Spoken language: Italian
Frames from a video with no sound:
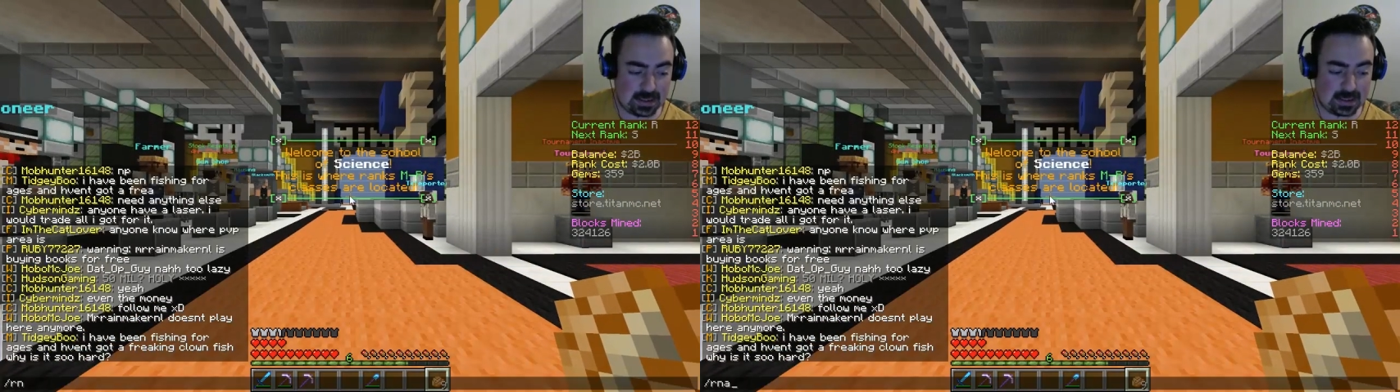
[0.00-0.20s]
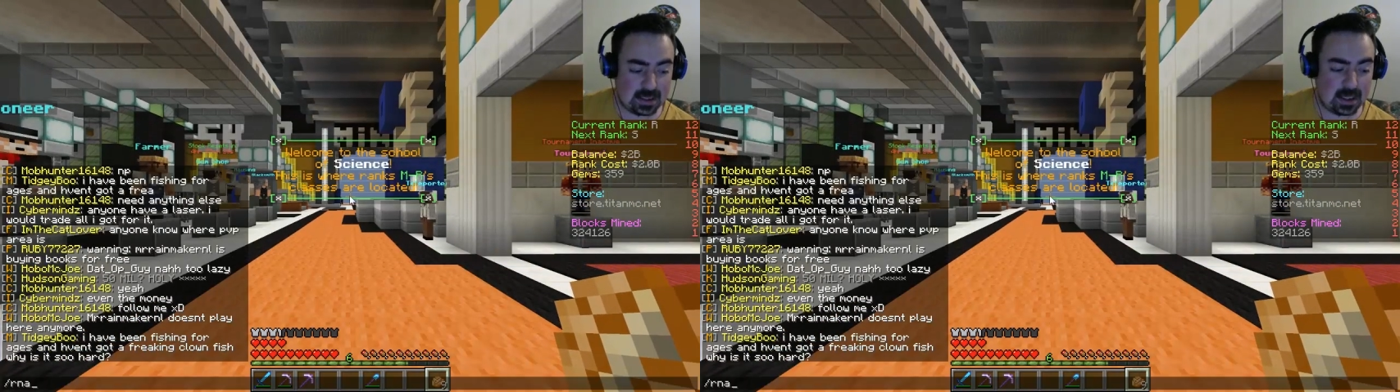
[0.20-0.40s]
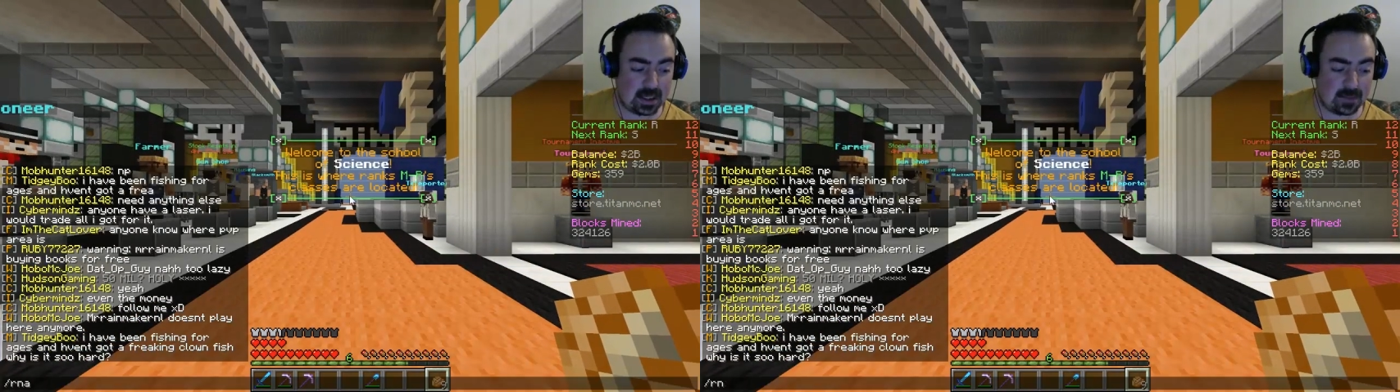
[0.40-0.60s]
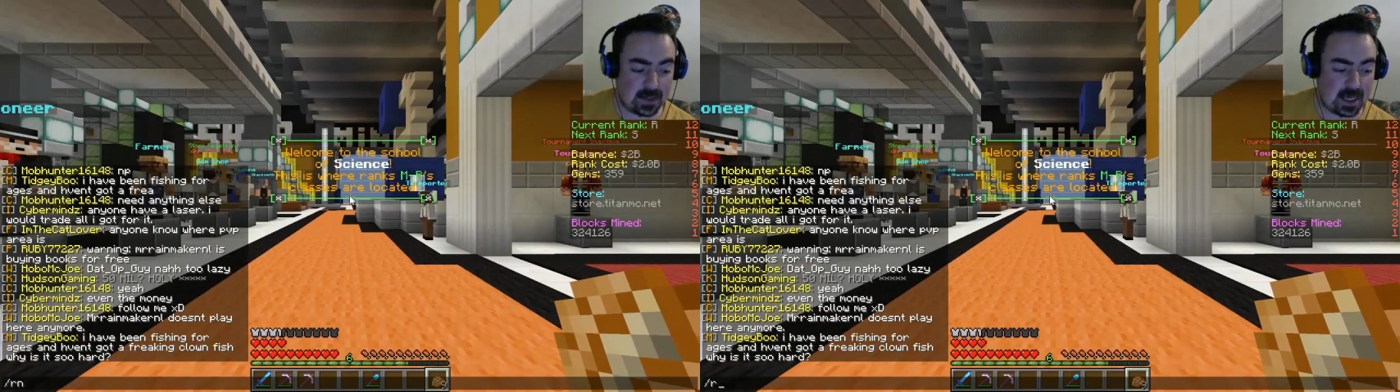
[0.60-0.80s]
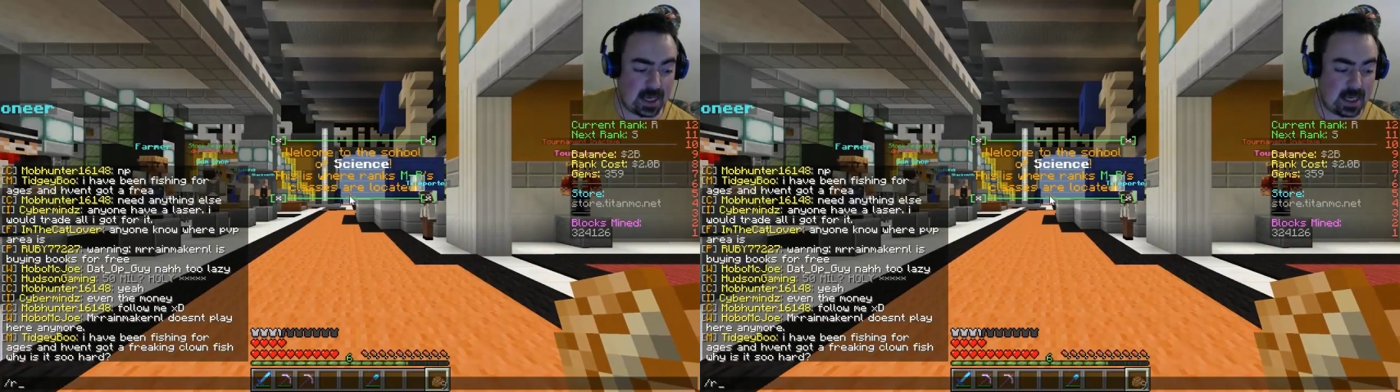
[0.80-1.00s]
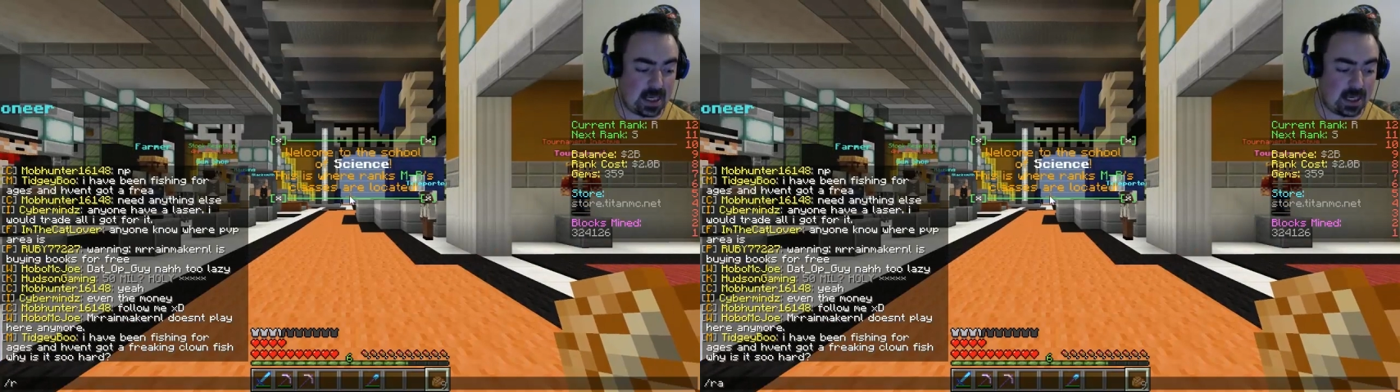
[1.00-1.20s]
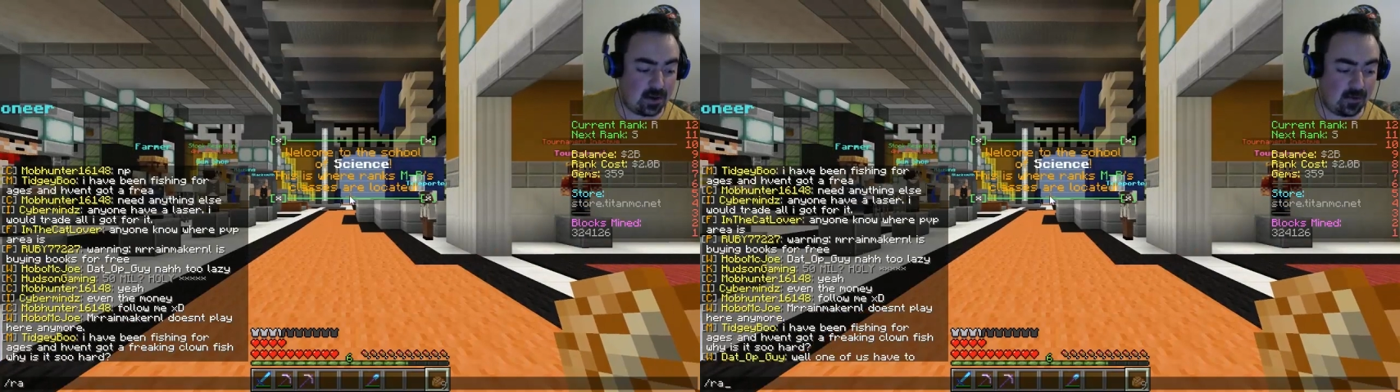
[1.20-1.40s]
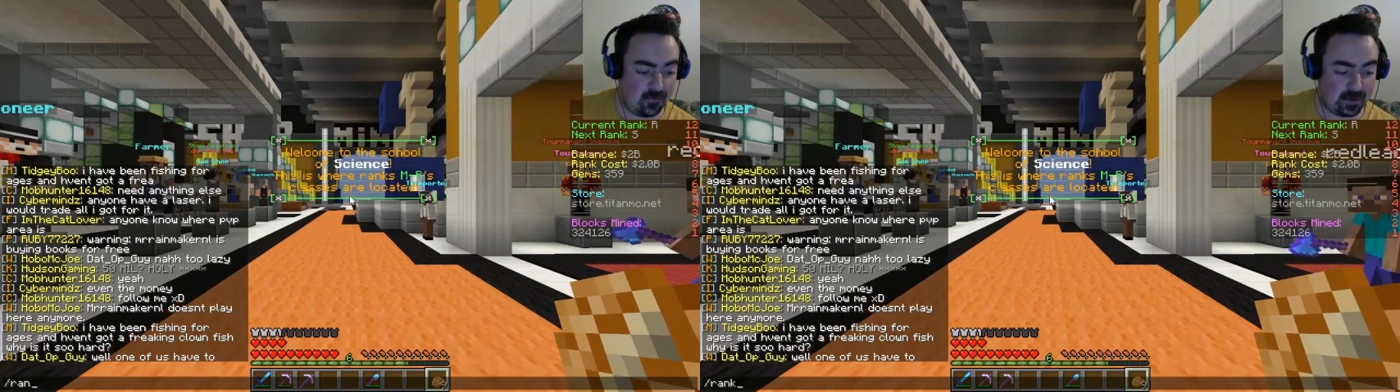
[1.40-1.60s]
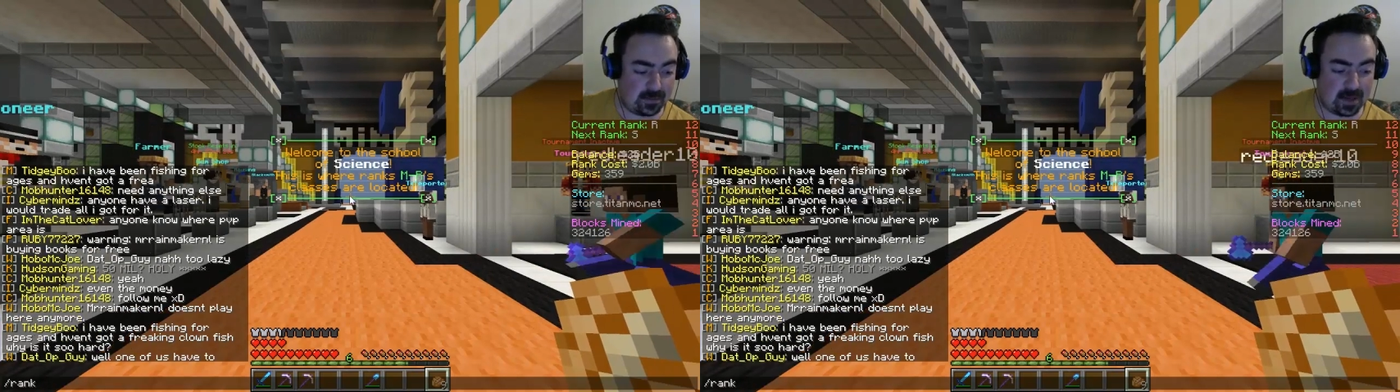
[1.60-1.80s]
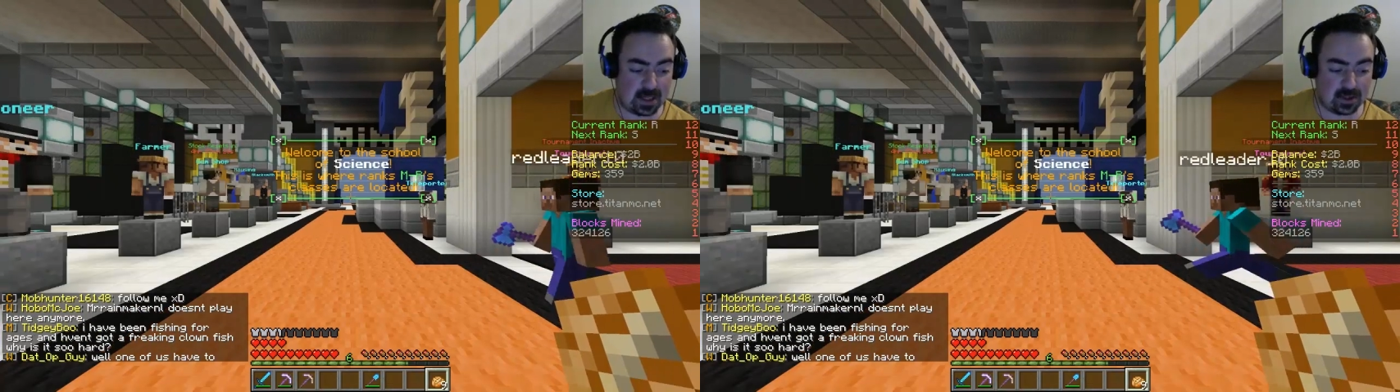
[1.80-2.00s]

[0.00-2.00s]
perché io ho farmato